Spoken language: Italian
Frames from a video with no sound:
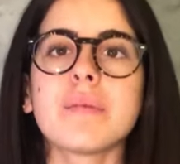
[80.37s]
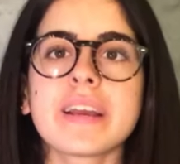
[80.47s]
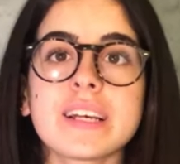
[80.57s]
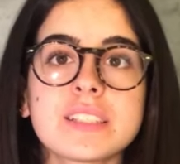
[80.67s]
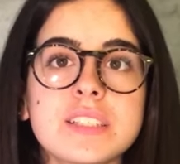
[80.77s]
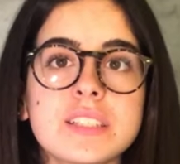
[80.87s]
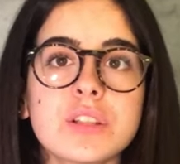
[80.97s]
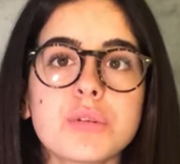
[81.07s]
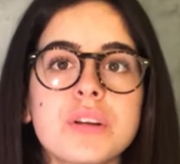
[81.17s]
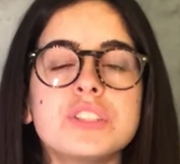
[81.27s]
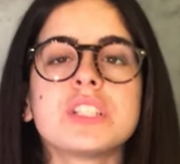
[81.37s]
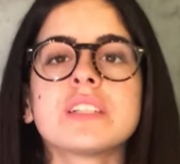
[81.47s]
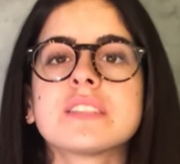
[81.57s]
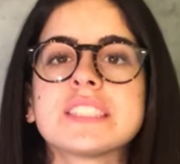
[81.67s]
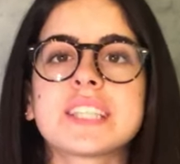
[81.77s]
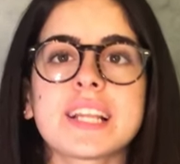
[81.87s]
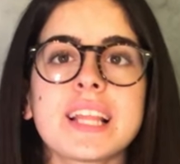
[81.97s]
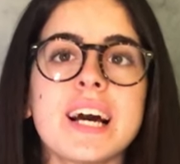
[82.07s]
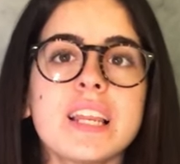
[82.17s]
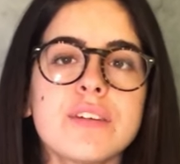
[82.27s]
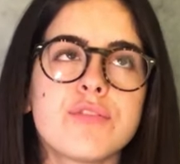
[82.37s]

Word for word: mai assistito ad un incidente stradale?